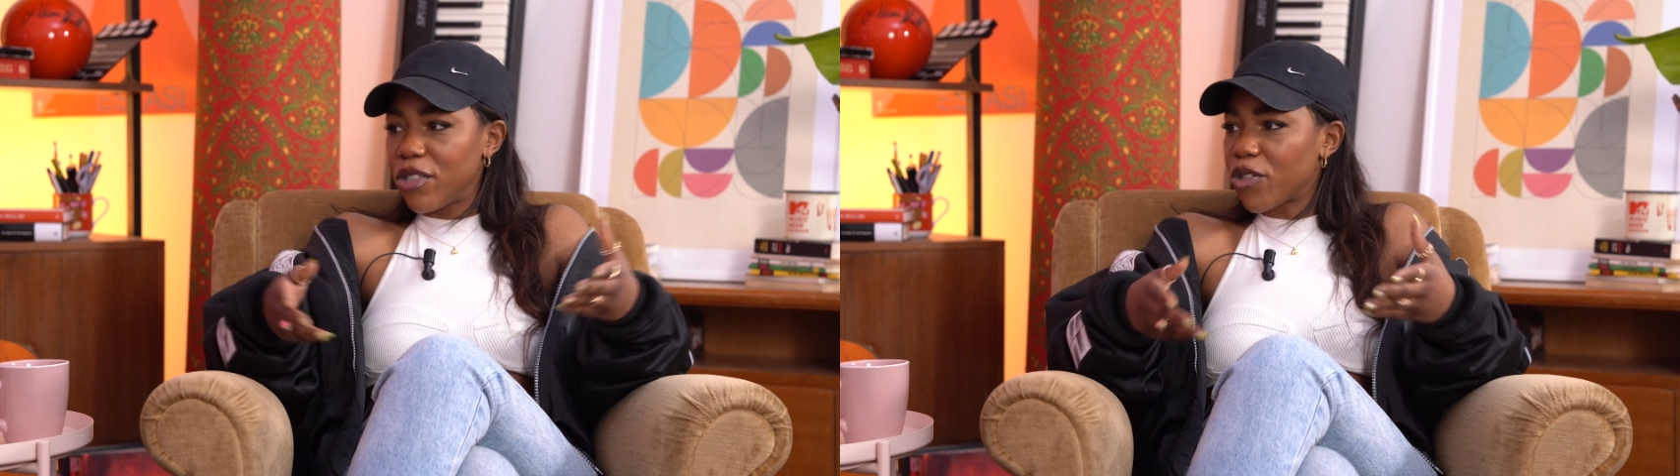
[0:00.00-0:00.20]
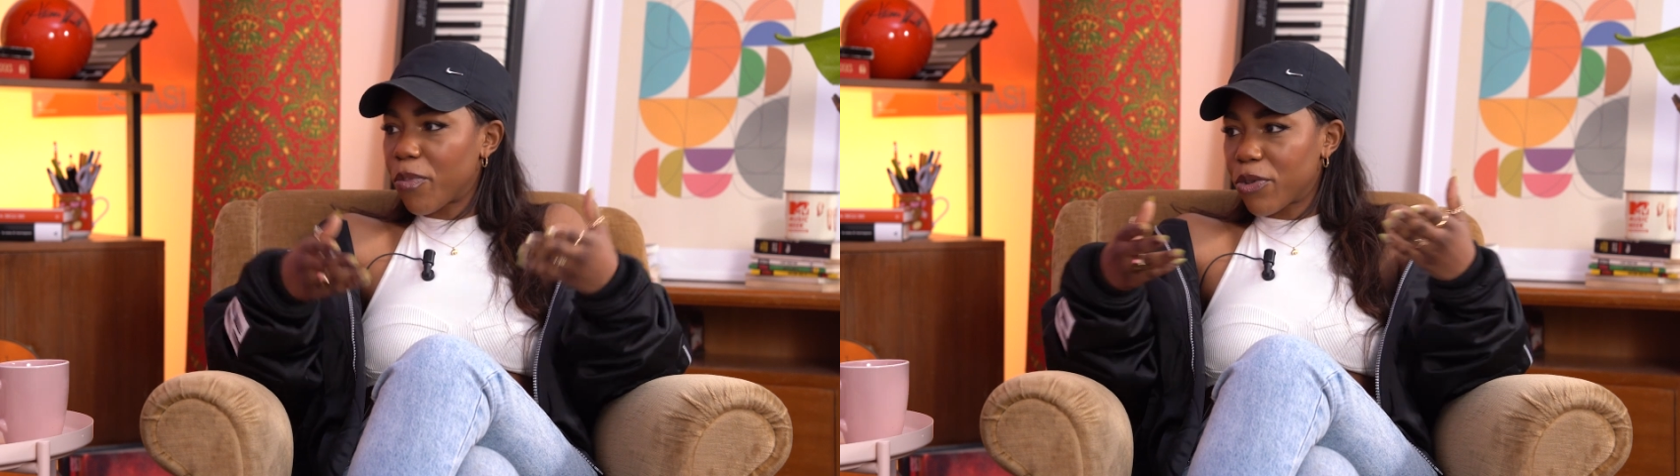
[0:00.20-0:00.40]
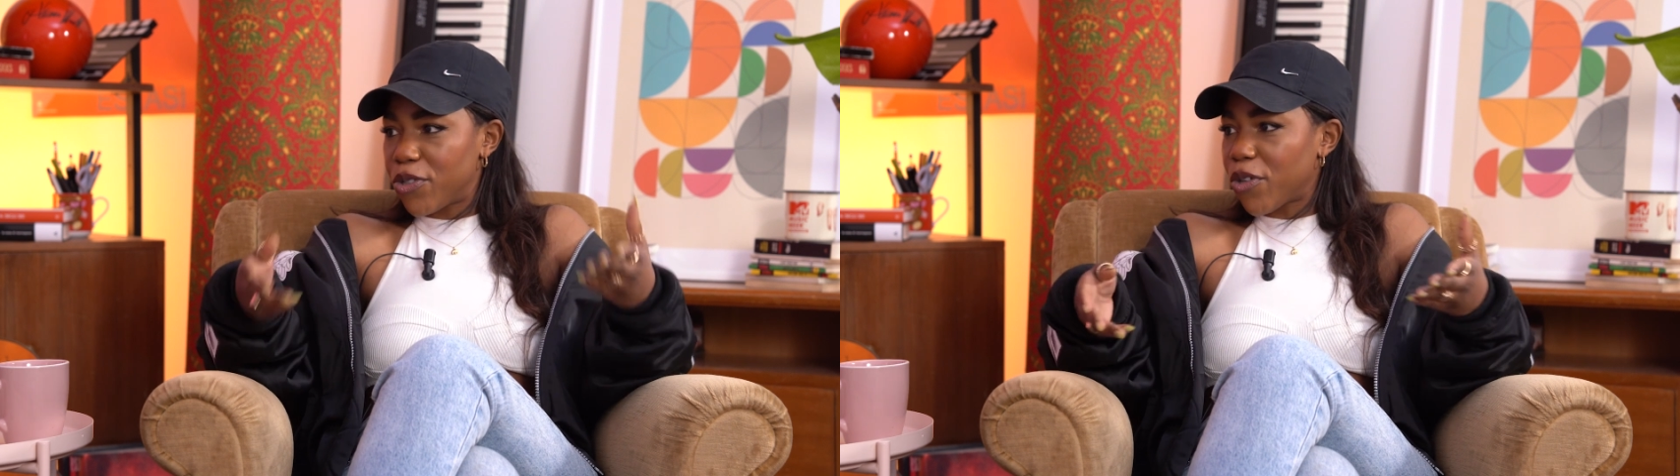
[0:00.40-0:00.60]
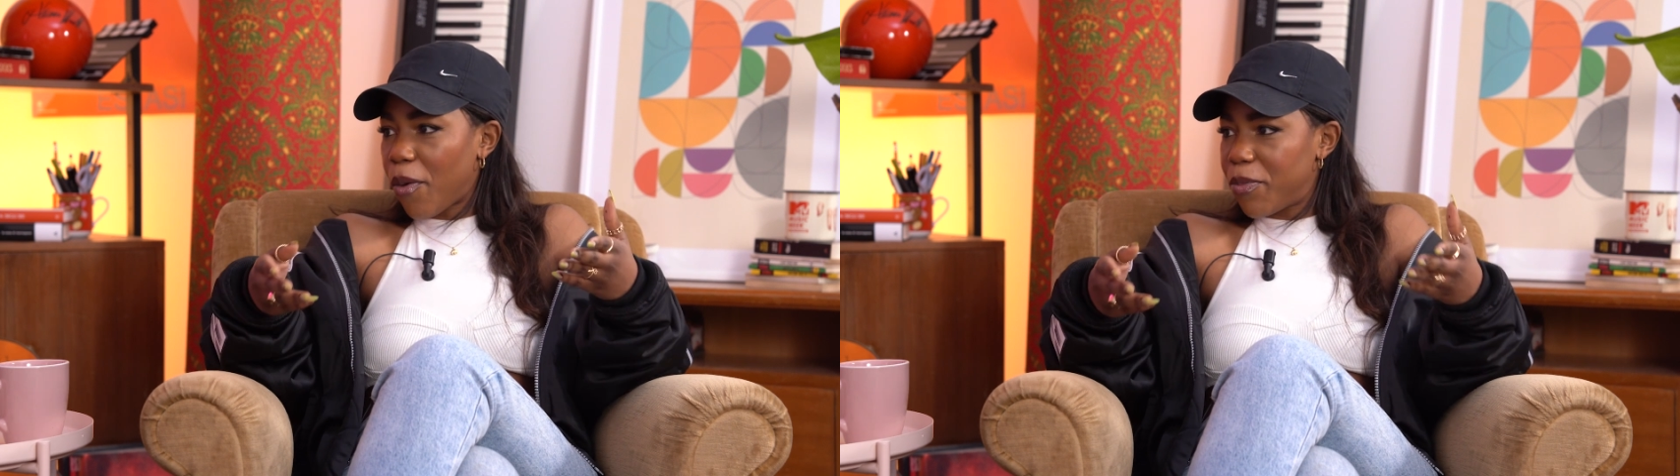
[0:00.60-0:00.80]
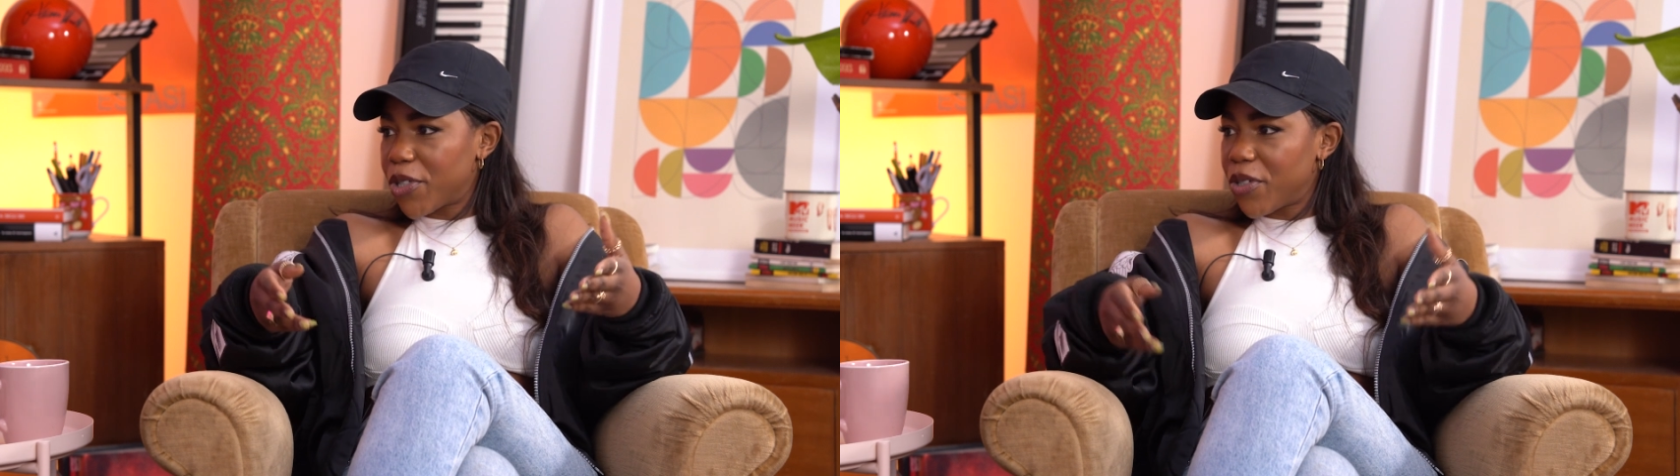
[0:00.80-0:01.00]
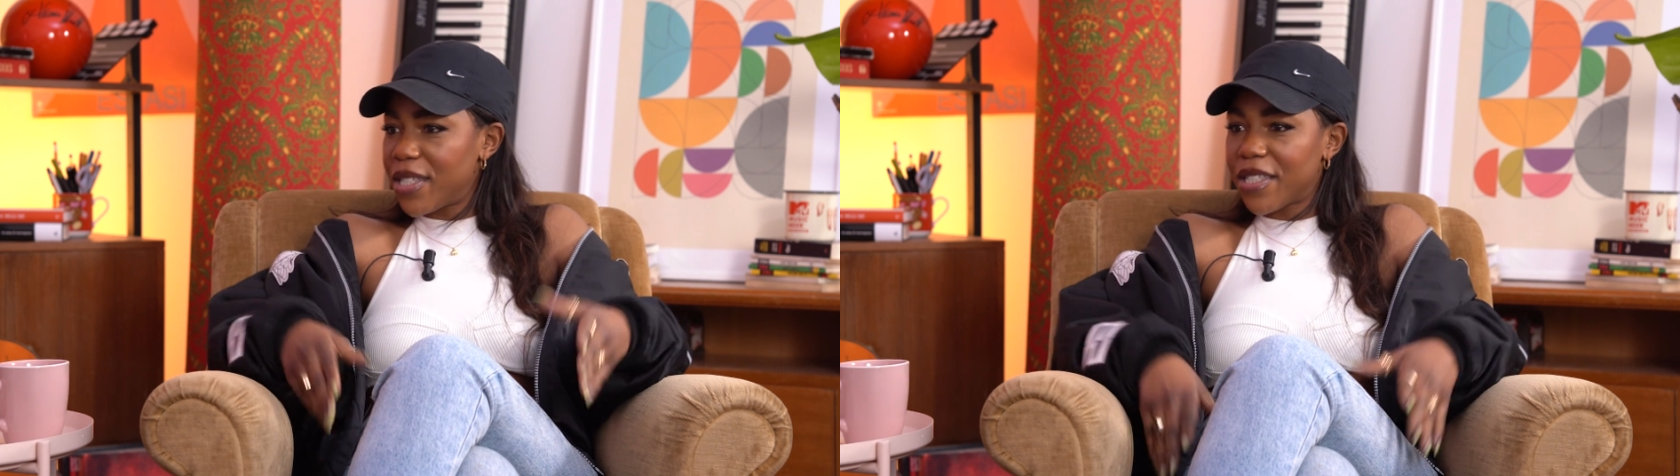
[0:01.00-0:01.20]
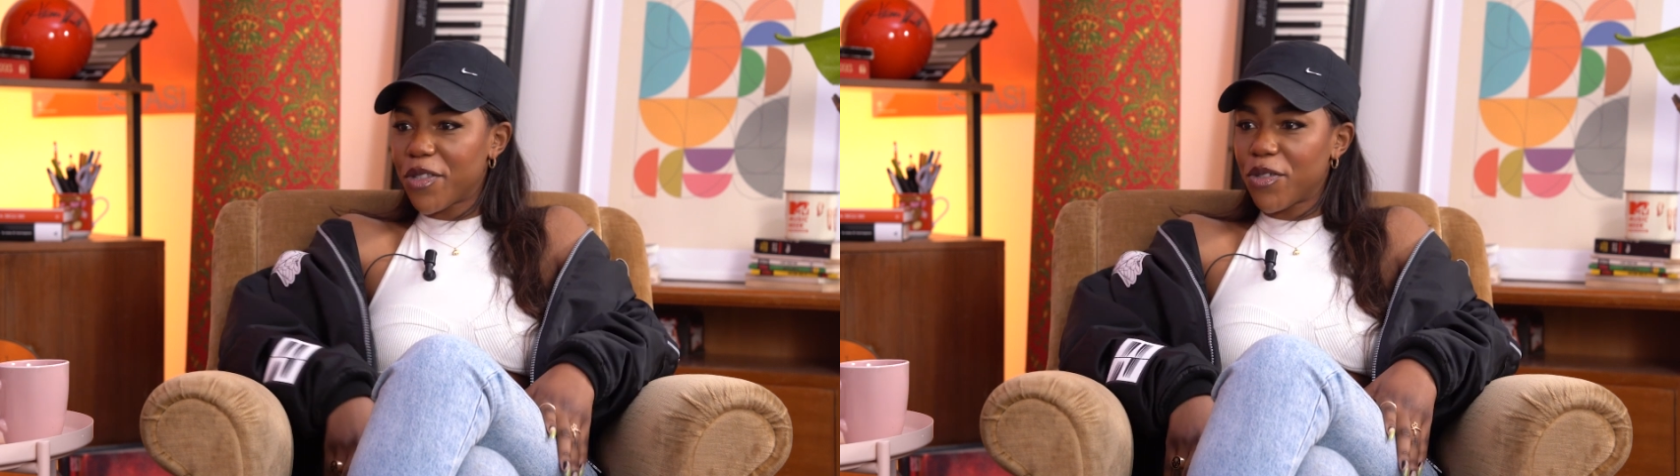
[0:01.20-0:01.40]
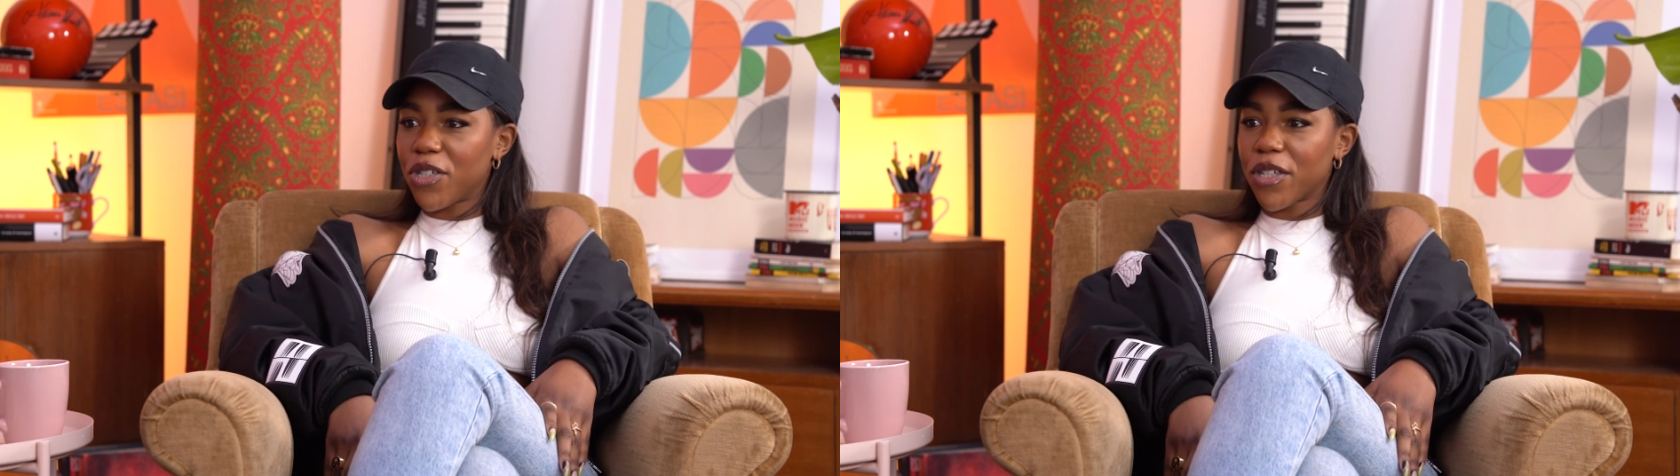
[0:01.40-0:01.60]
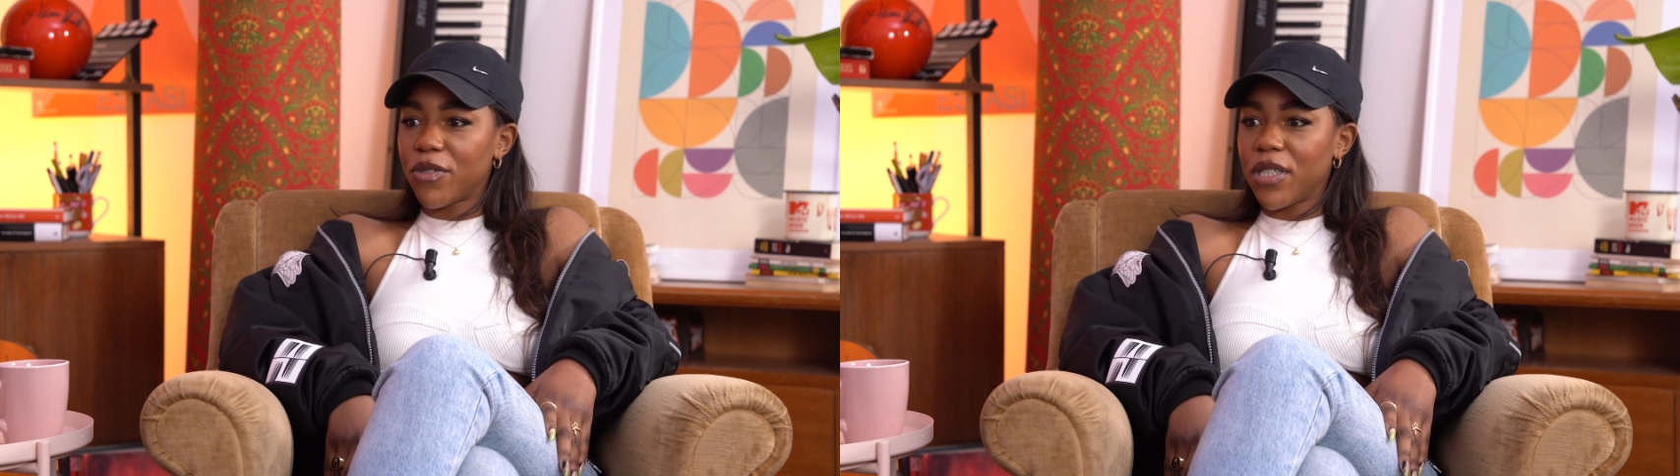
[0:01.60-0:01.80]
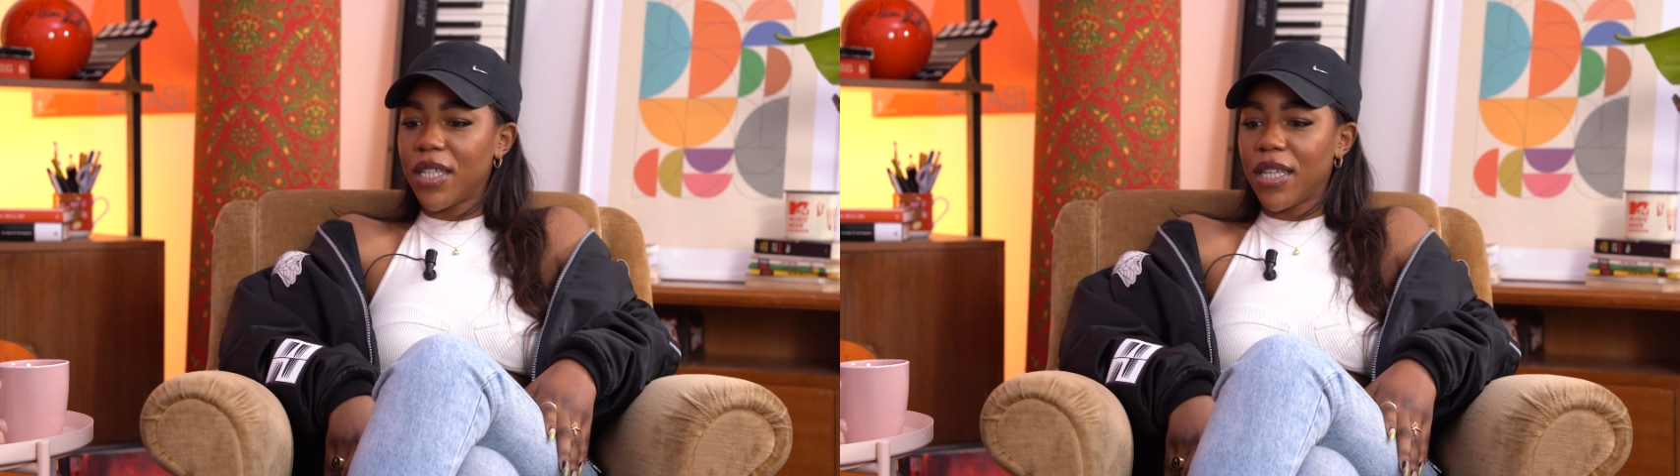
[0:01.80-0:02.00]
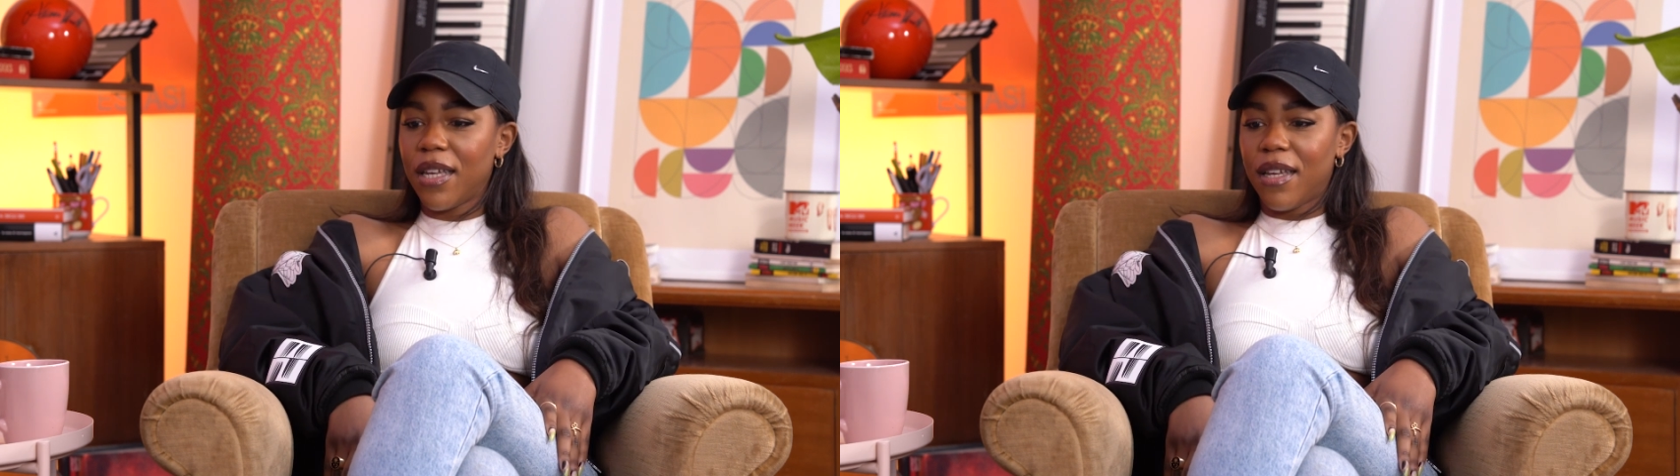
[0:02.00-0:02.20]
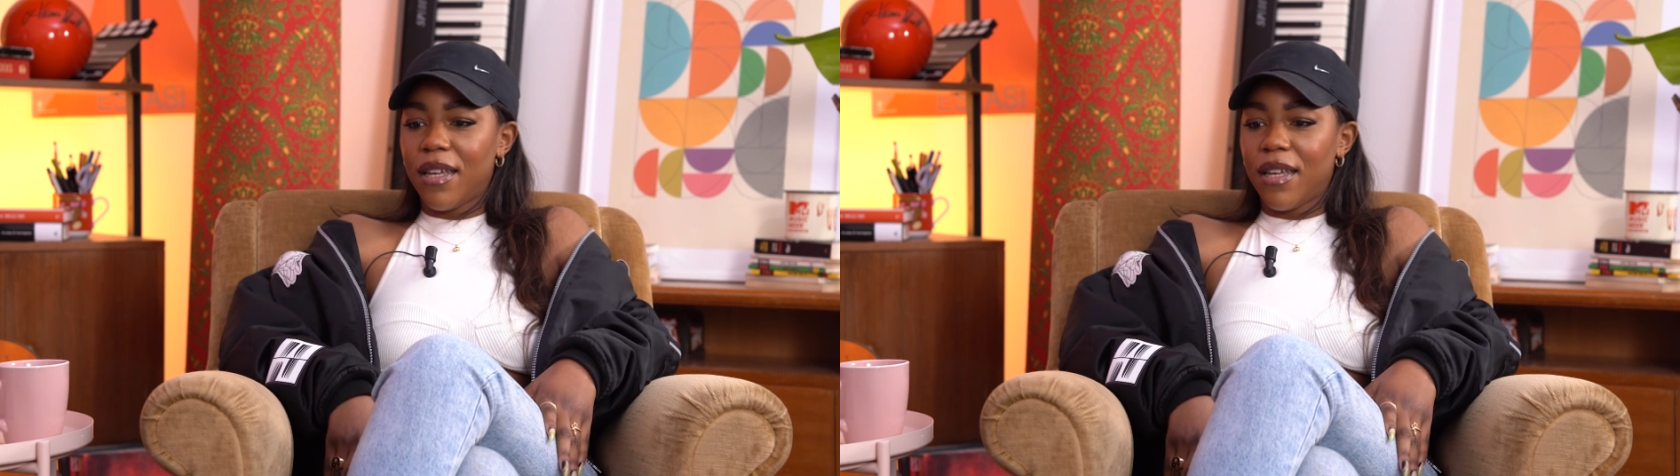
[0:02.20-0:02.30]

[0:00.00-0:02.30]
il troppo stroppia, cioè nel senso cerco di